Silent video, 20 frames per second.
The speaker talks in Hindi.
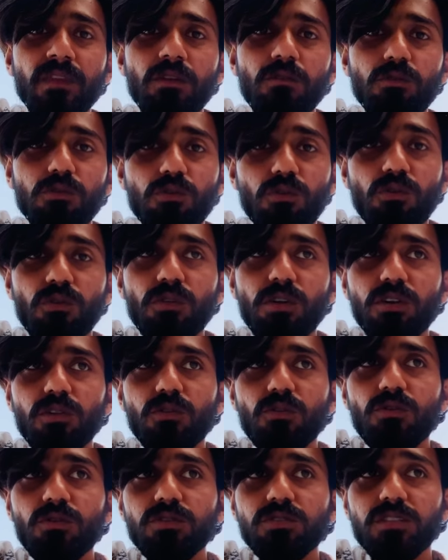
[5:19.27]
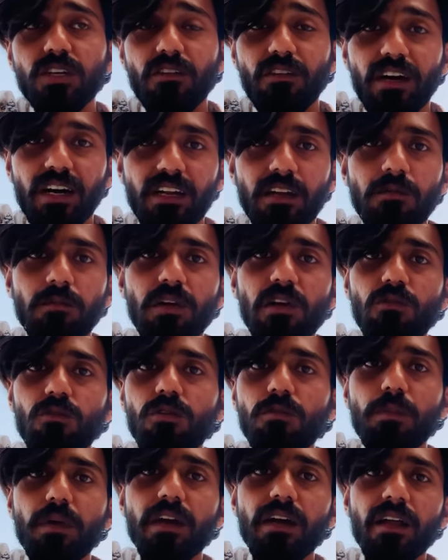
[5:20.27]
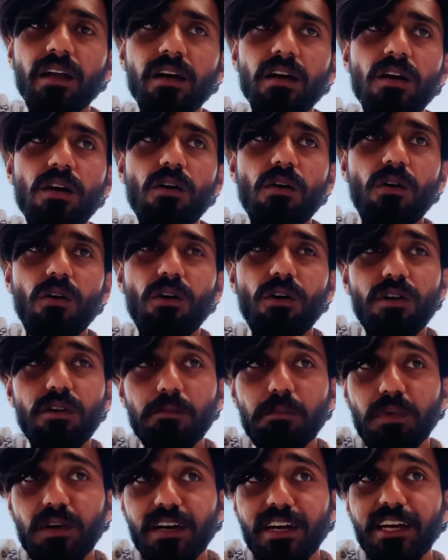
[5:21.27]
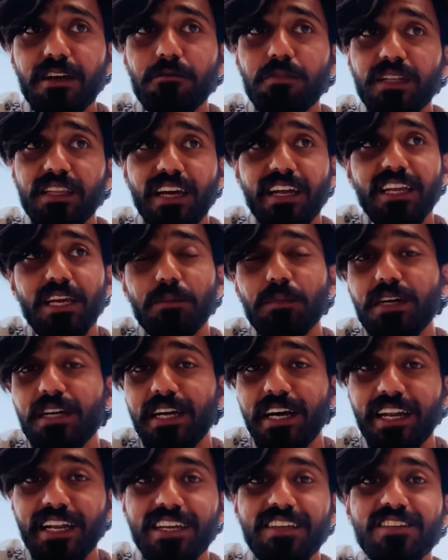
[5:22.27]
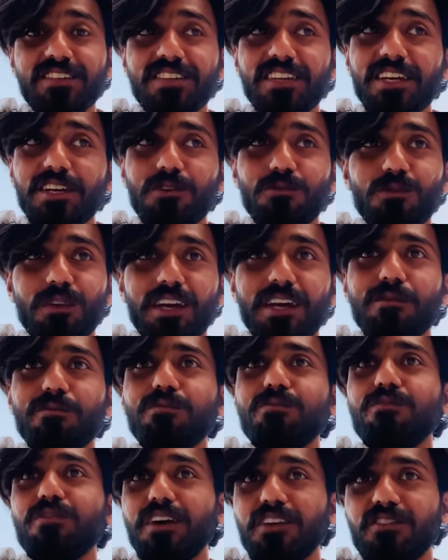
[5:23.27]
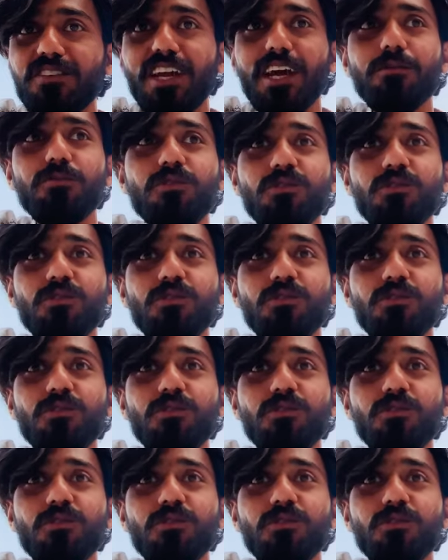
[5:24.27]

वो दोनों के दोनों जवान हैं बिल्कुल पेयर और ब्रीडिंग पता नहीं अभी डरें इससे क्योंकि फ़र्स्ट टाइम